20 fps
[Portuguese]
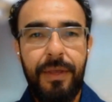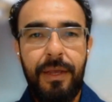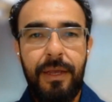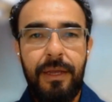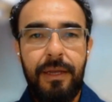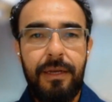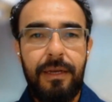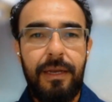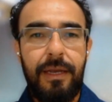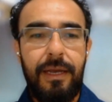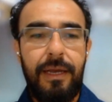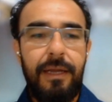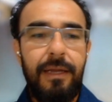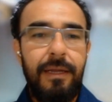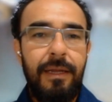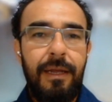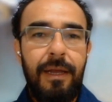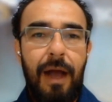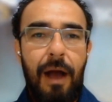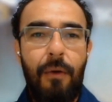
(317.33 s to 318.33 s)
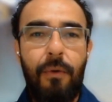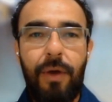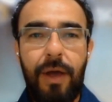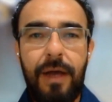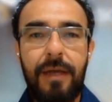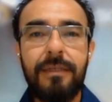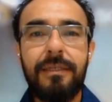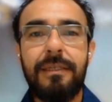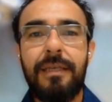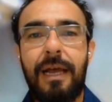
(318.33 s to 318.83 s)
né,
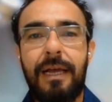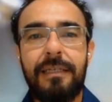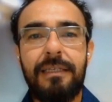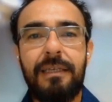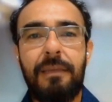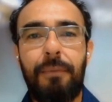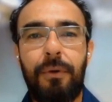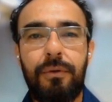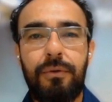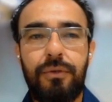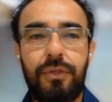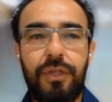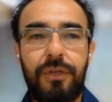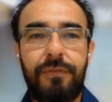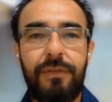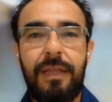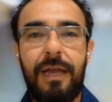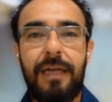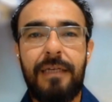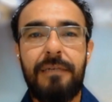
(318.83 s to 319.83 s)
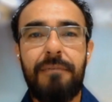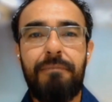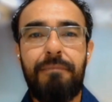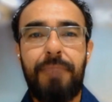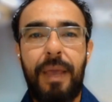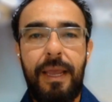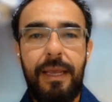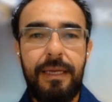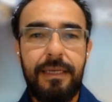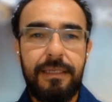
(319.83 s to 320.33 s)
alcançar essa produtividade
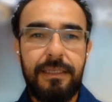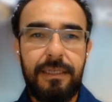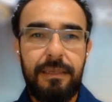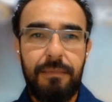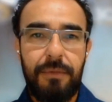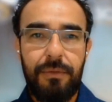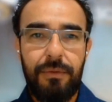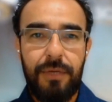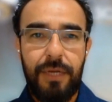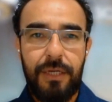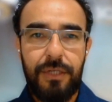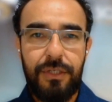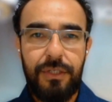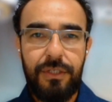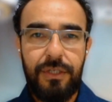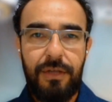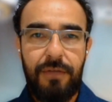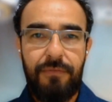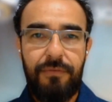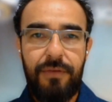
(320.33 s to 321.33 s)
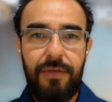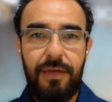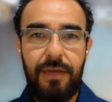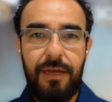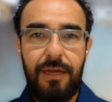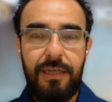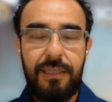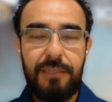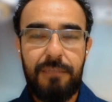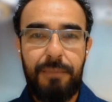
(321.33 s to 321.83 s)
bem acima do que a gente havia
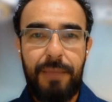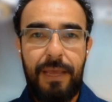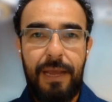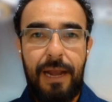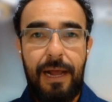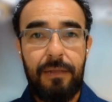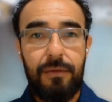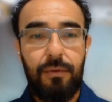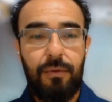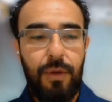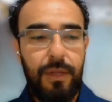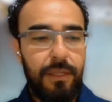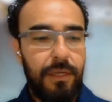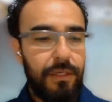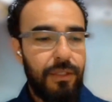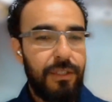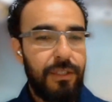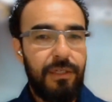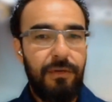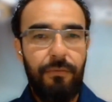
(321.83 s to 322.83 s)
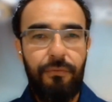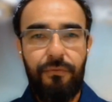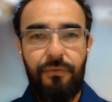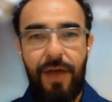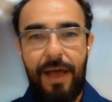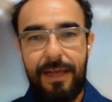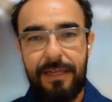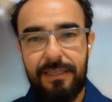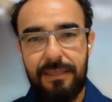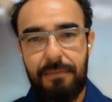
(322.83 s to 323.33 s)
esperado. Quando a gente
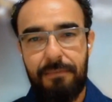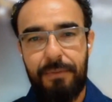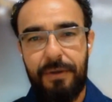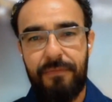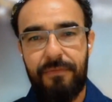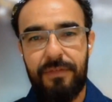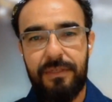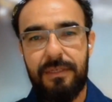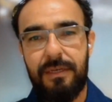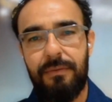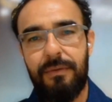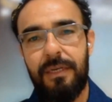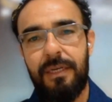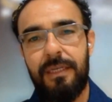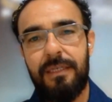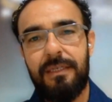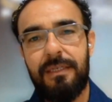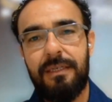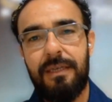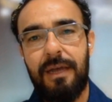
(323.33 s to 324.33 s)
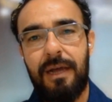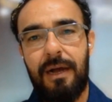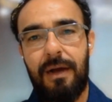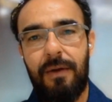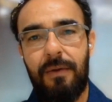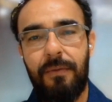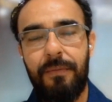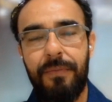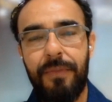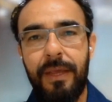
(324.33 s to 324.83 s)
faz a previsão
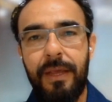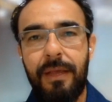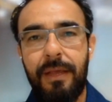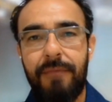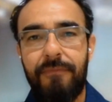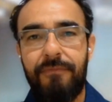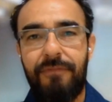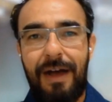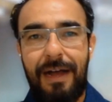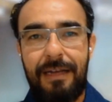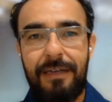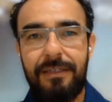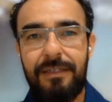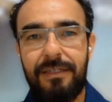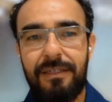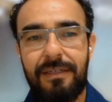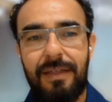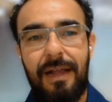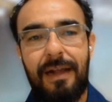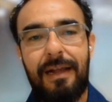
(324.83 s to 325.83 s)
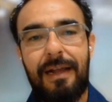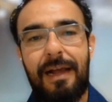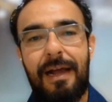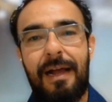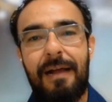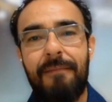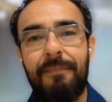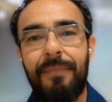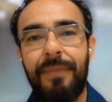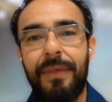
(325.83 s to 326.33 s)
inicial, vale
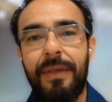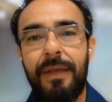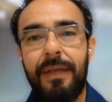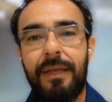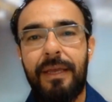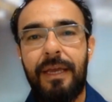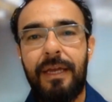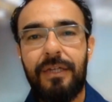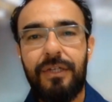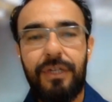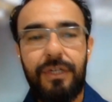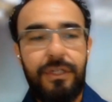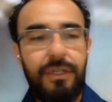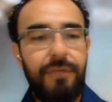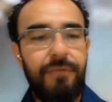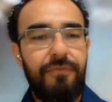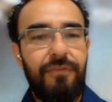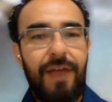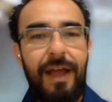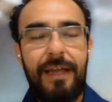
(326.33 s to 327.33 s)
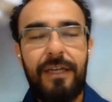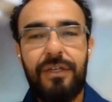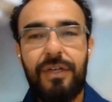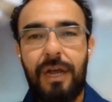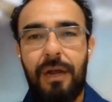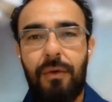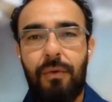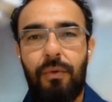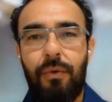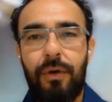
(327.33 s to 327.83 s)
destacar que a gente vai de
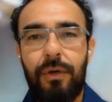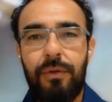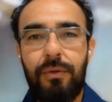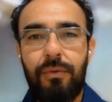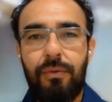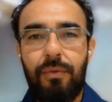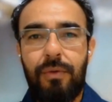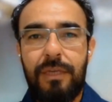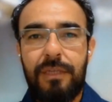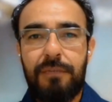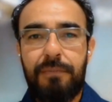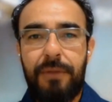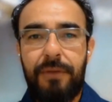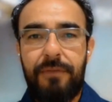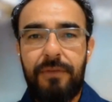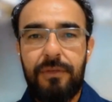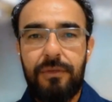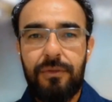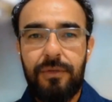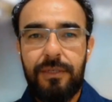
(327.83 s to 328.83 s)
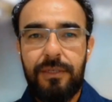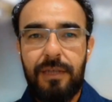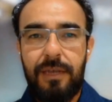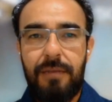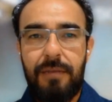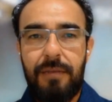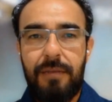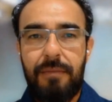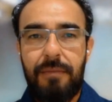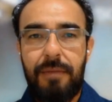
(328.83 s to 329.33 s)
acordo com as previsões
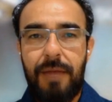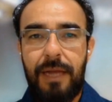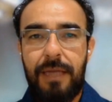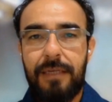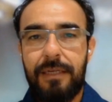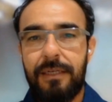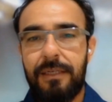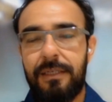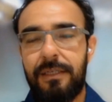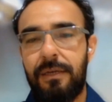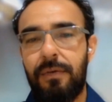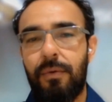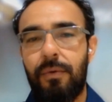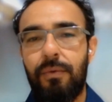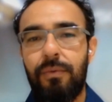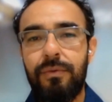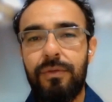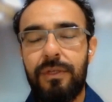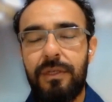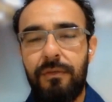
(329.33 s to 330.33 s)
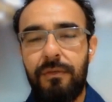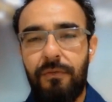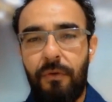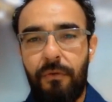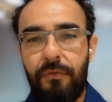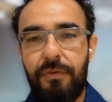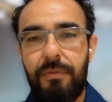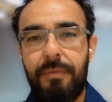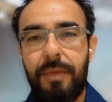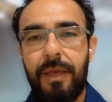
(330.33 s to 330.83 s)
climáticas e com o
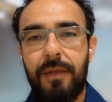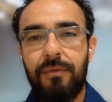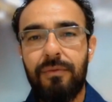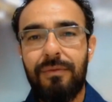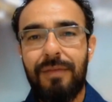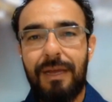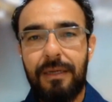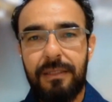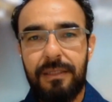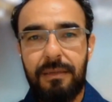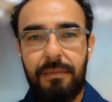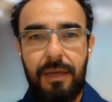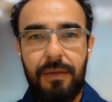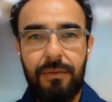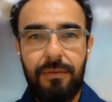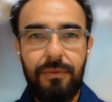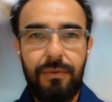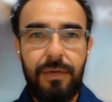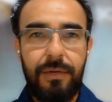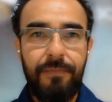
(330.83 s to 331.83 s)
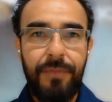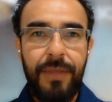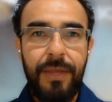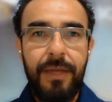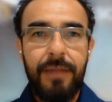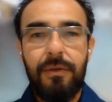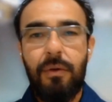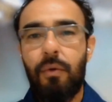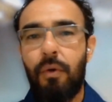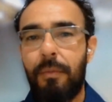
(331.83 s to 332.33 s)
desenvolvimento da semeadura.
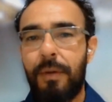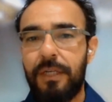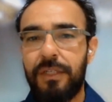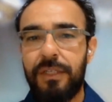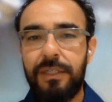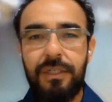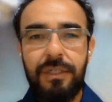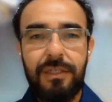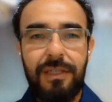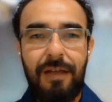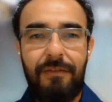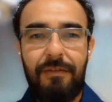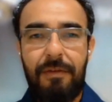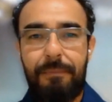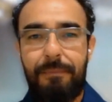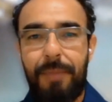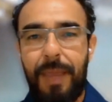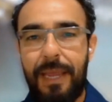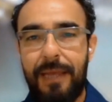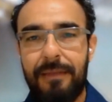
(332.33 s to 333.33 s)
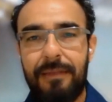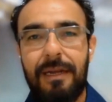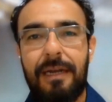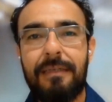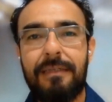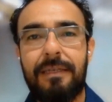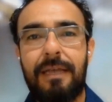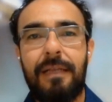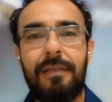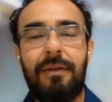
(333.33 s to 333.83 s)
Então, como a gente estava bem
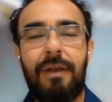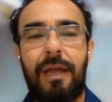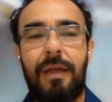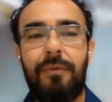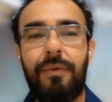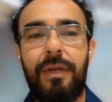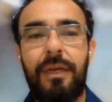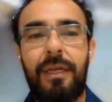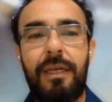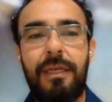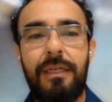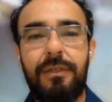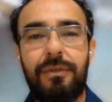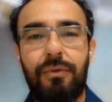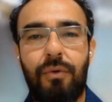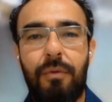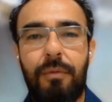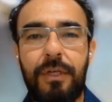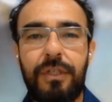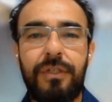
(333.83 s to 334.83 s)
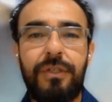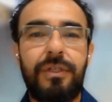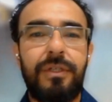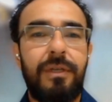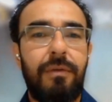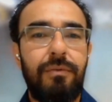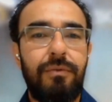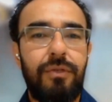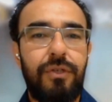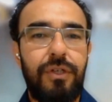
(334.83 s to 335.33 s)
atrasado lá no início, como a gente
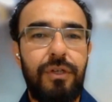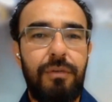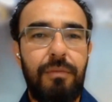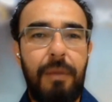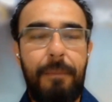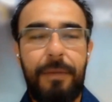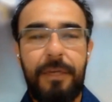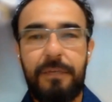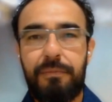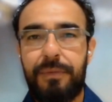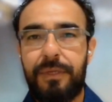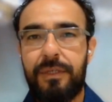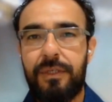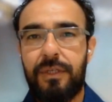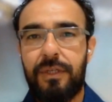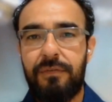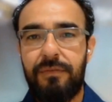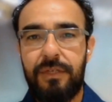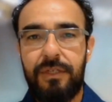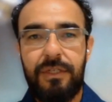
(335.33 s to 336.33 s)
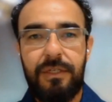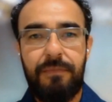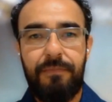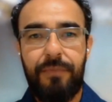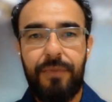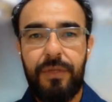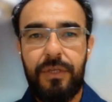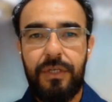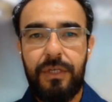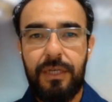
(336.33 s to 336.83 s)
não tinha uma perspectiva de,
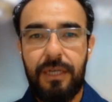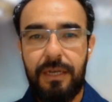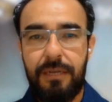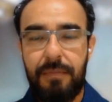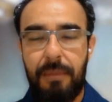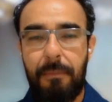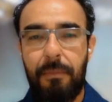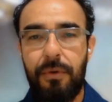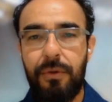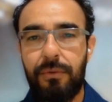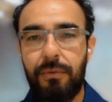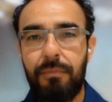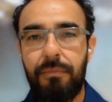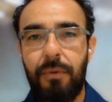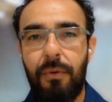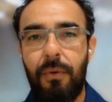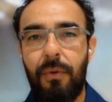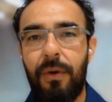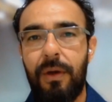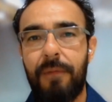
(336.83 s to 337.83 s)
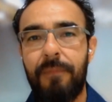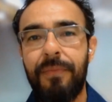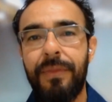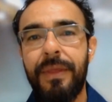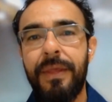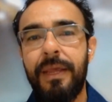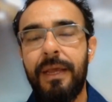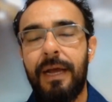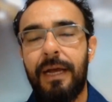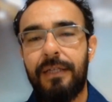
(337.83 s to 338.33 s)
de clima muito boa,
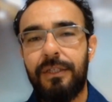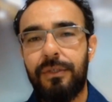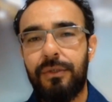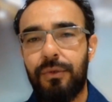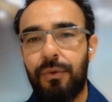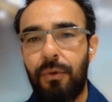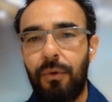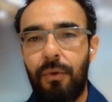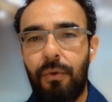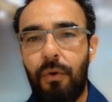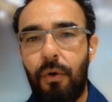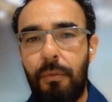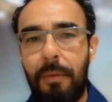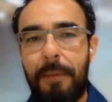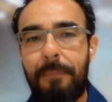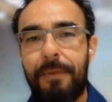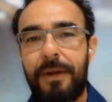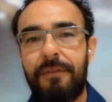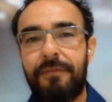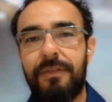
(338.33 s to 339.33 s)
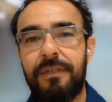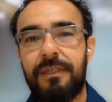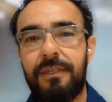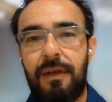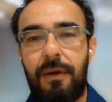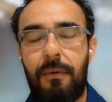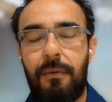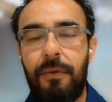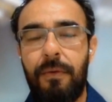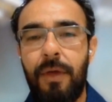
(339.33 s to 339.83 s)
a gente colocou uma
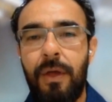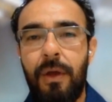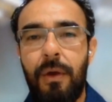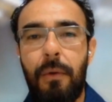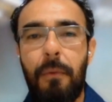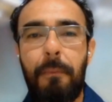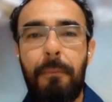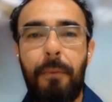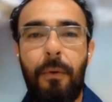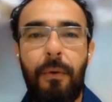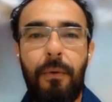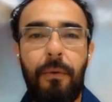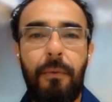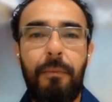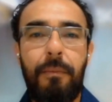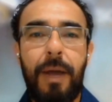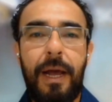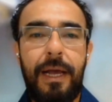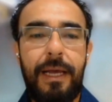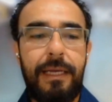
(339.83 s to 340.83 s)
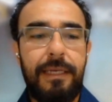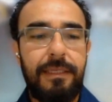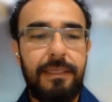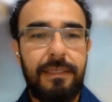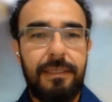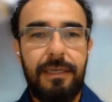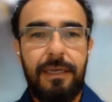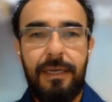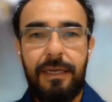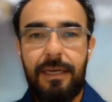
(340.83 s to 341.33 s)
previsão um pouco mais,
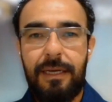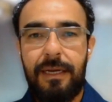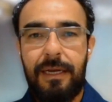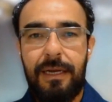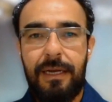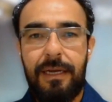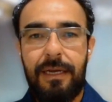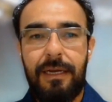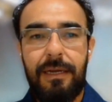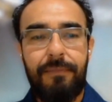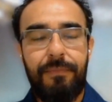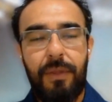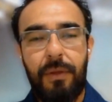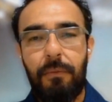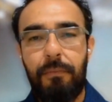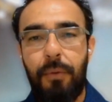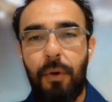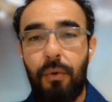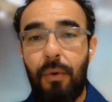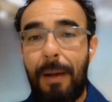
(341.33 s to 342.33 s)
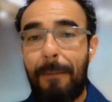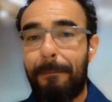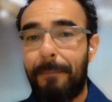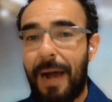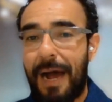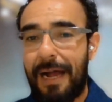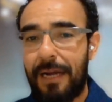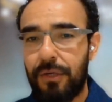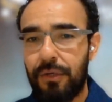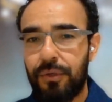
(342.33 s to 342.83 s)
uh, um pouco
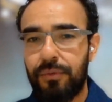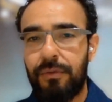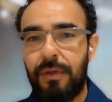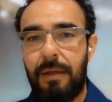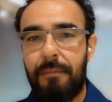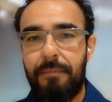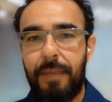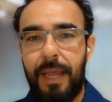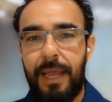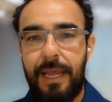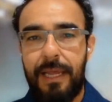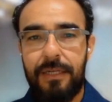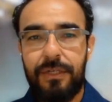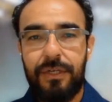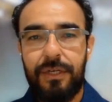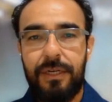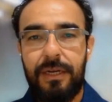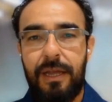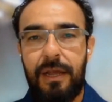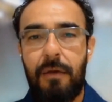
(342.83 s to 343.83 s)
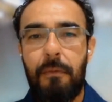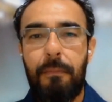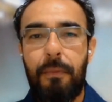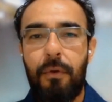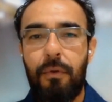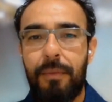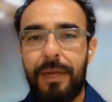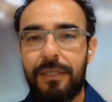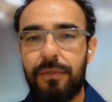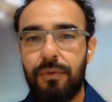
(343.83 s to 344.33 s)
abaixo da média, né, um pouco
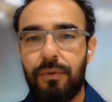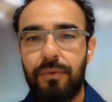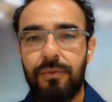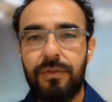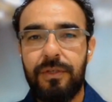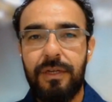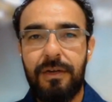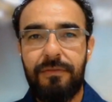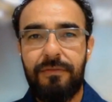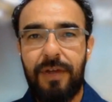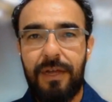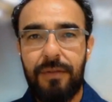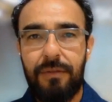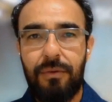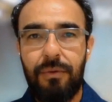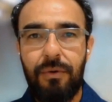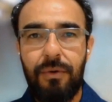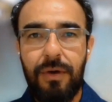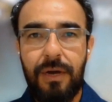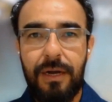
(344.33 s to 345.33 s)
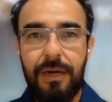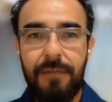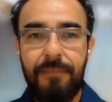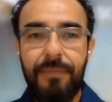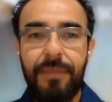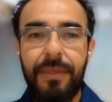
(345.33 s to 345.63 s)
mais conservadora,